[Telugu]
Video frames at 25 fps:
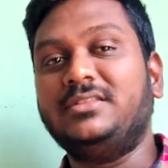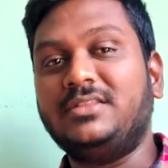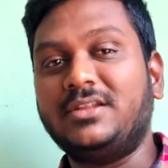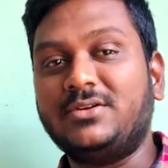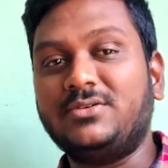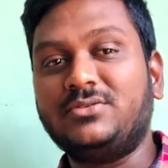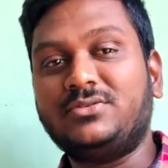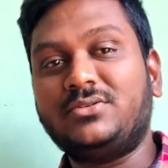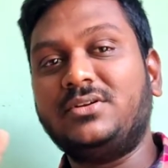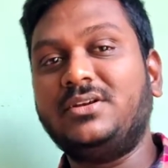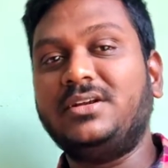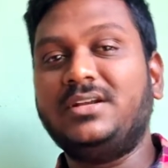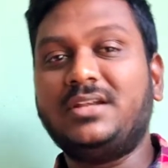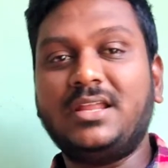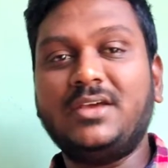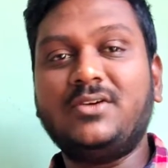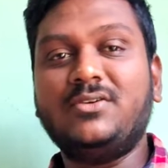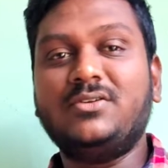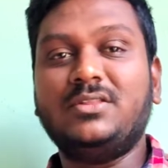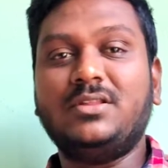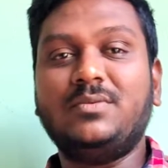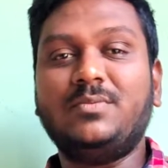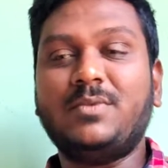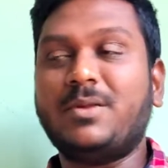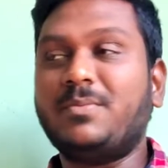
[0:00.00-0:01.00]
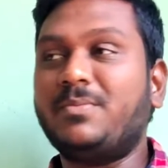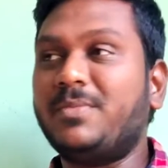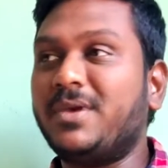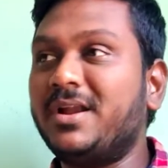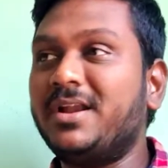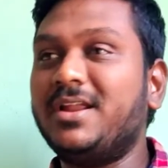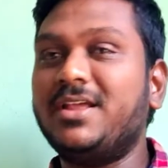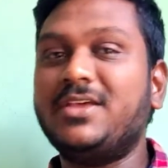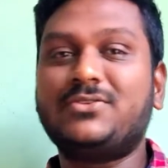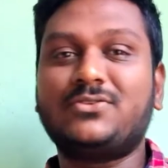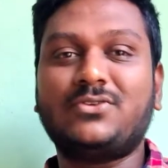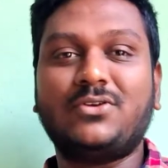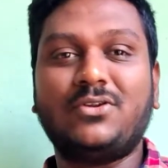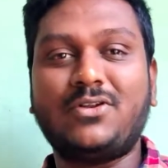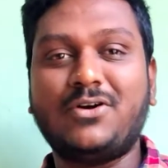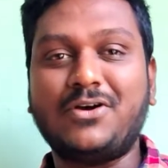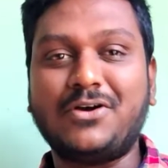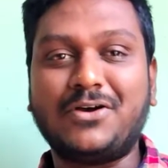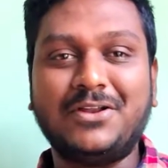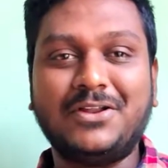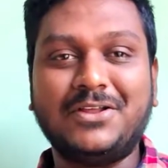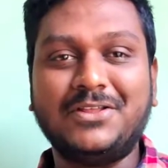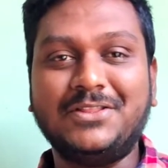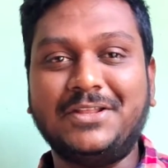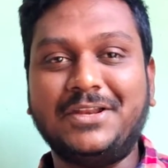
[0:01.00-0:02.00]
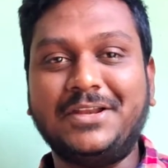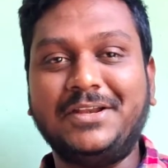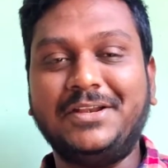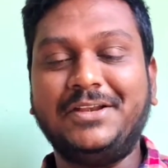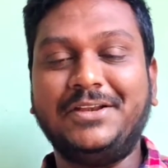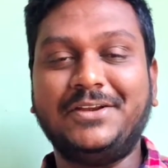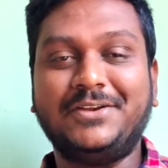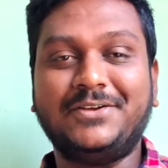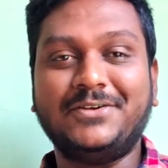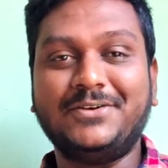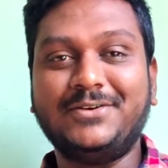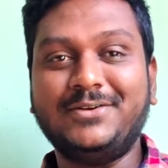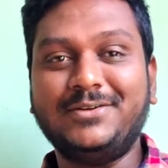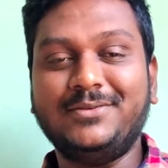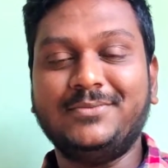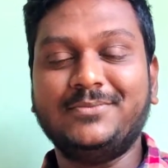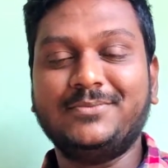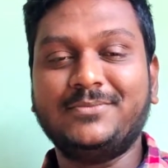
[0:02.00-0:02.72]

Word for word: తిరుగుతున్నట్టే ఉంది మనం బండి వేసుకుని లోకల్లో తిరిగినట్టు